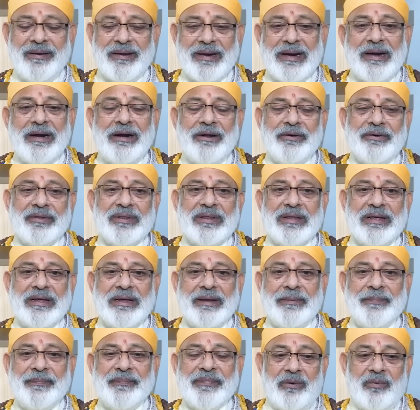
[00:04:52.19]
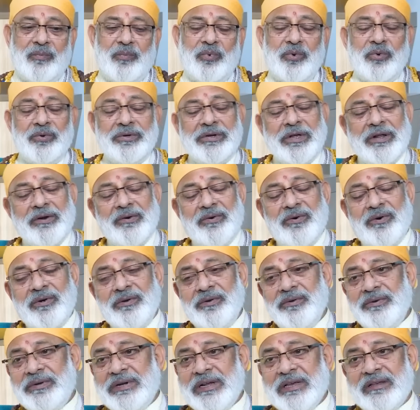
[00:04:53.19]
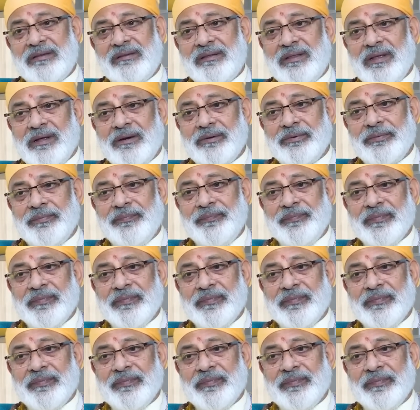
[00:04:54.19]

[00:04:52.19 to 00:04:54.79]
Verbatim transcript: రెండవది పూజ రోజు చేస్తారు